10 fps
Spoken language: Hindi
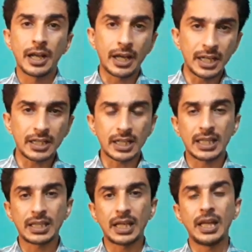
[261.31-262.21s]
कनेक्ट
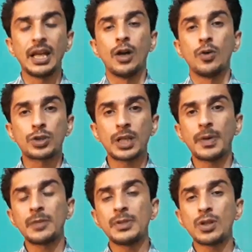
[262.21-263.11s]
रहता है उसके
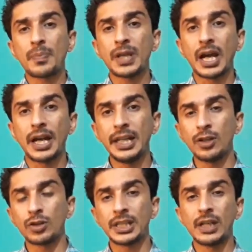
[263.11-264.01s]
बाद में जो आपकी अर्निंग
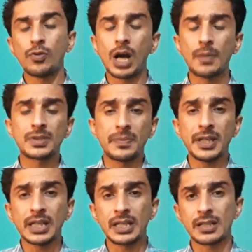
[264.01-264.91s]
होती है वो आप सभी
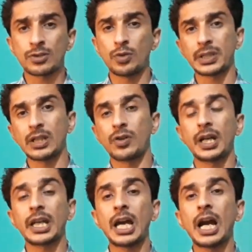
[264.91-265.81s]
क्रिएटर्स को पता होगा
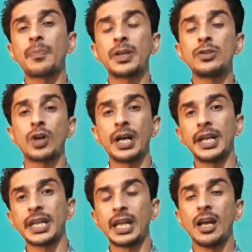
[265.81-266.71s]
कि आपकी जो
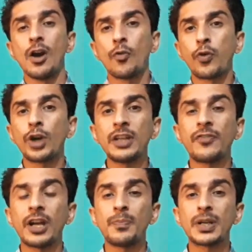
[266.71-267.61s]
अर्निंग है
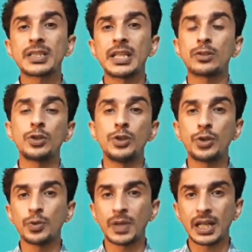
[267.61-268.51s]
45 परसेंट तो
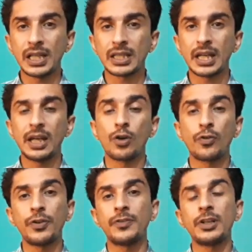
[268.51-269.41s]
यूट्यूब रख लेता है और
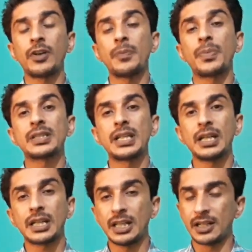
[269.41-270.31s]
55
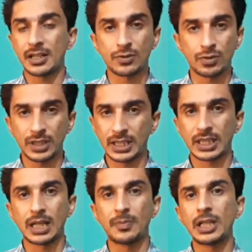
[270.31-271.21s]
परसेंट क्रिएटर्स को दे
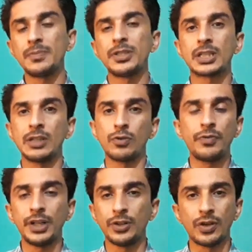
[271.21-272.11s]
देता है मतलब जिसकी वो
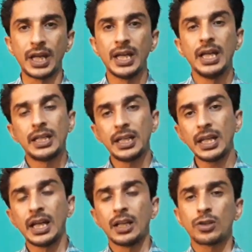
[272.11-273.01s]
वीडियो है ठीक
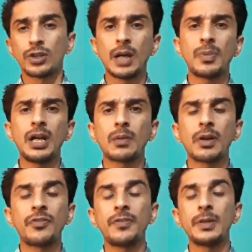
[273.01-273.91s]
है तो यहाँ पर
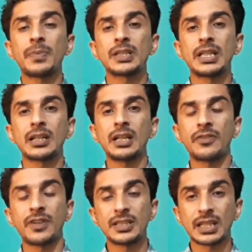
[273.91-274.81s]
लगभग 50 परसेंट का
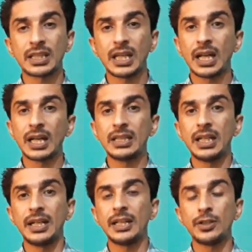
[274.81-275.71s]
डिफरेंस आता है आधी
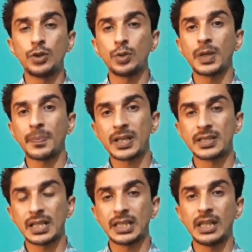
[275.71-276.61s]
अर्निंग यूट्यूब के पास
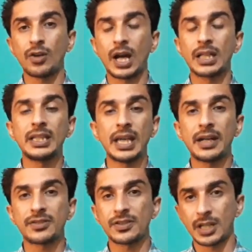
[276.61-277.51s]
जाती है और आधी
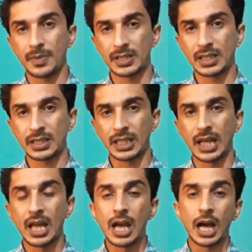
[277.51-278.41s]
एडसेस के पास जाती
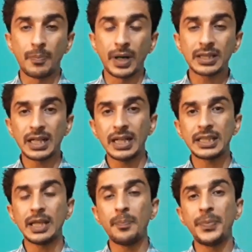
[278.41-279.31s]
है अब बात कर
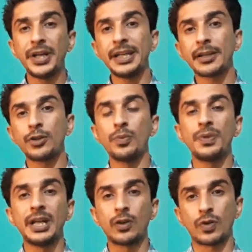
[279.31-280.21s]
लेते हैं मीडिया
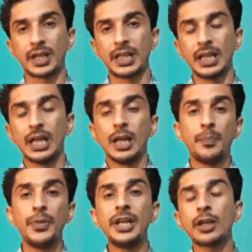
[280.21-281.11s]
क्यूब नेटवर्क की
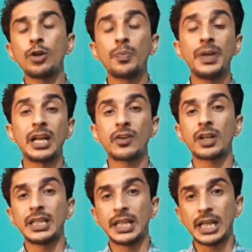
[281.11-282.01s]
मीडिया क्यूब
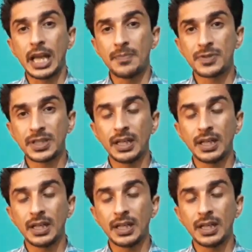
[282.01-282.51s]
नेटवर्क यानी एम